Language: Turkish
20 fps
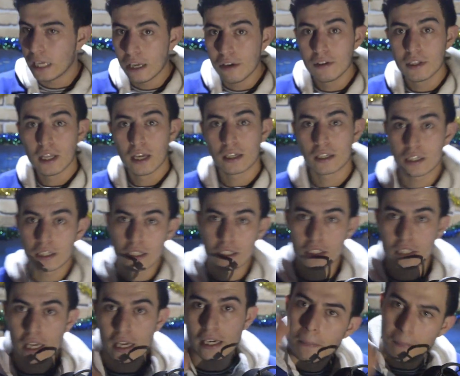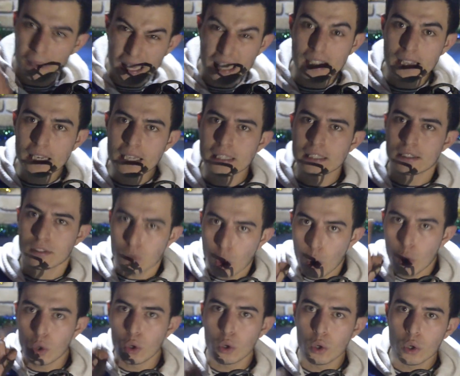Evet arkadaşlar. Bildiniz
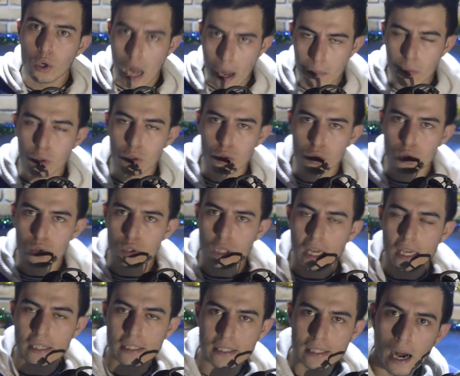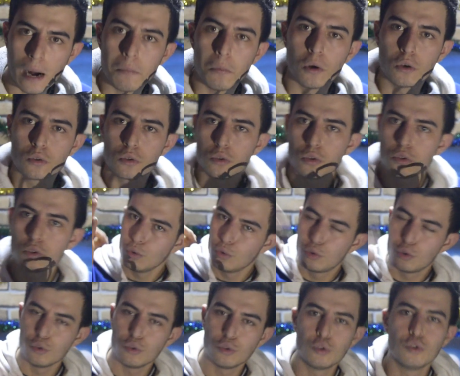doğru. Among Us'tayız. Among Us
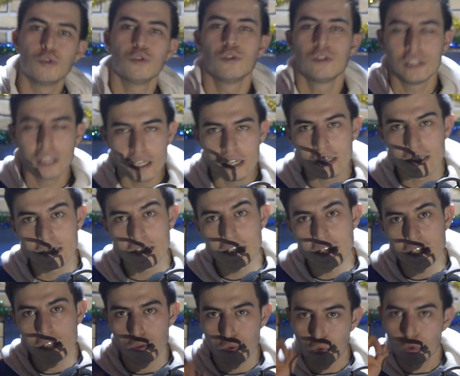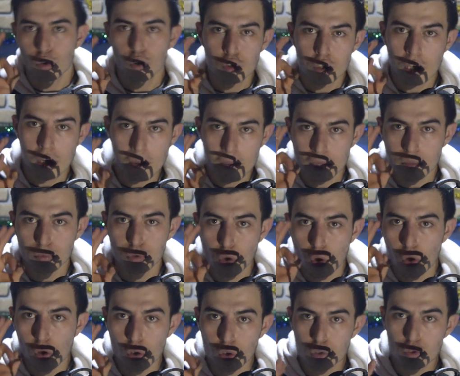3. serisindeyiz. Dur gösteremedim.
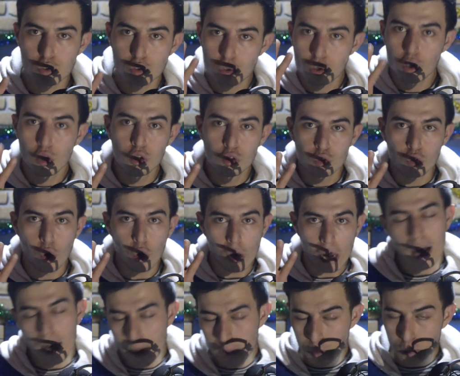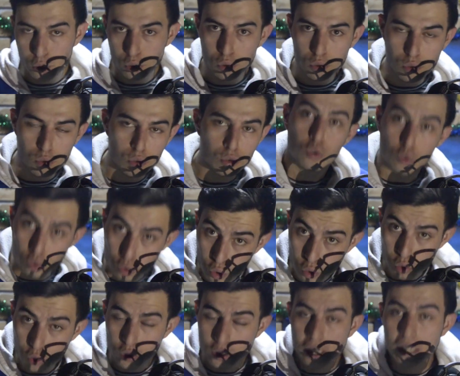Şöyle gözüküyor. Şöyle. Among Us'un
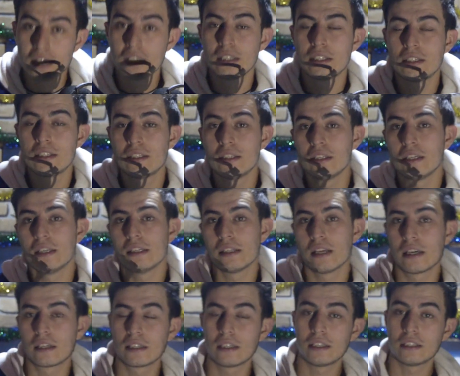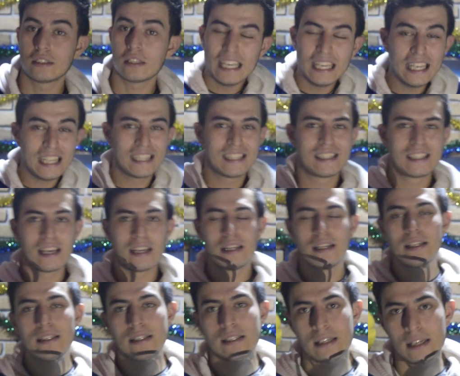3. serisindeyiz arkadaşlar. İlk
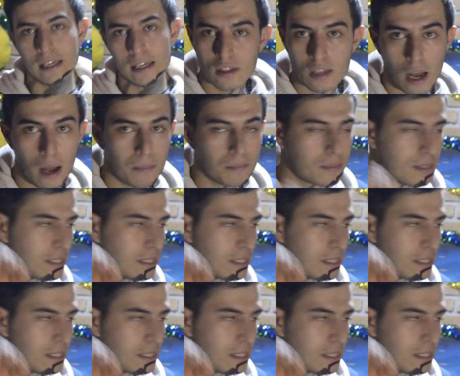serisi tam